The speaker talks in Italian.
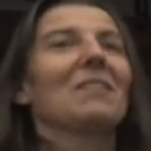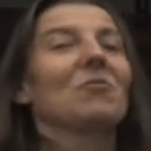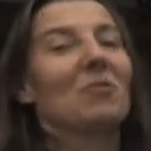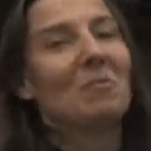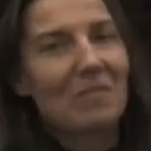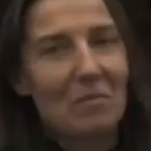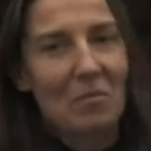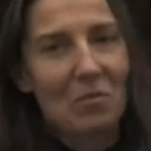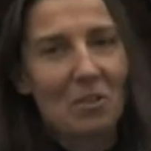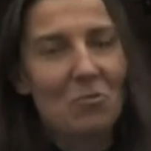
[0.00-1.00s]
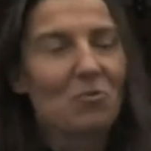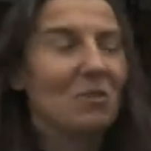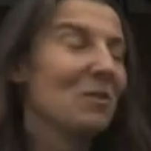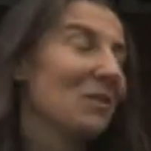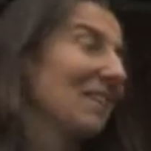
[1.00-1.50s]
sono rimasta promossa a
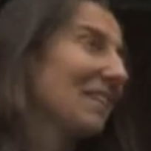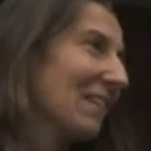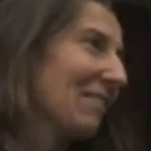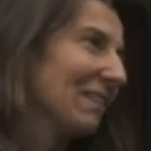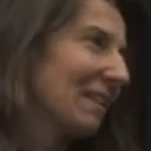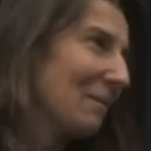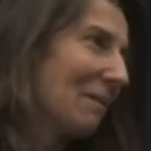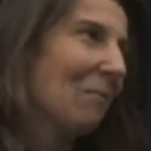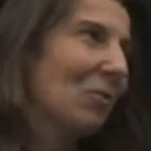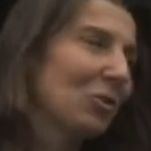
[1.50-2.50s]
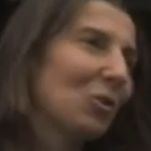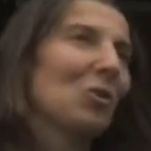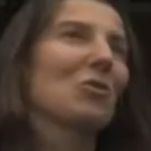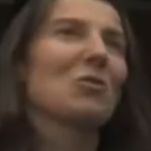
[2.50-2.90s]
giugno ed è arrivata la prima moto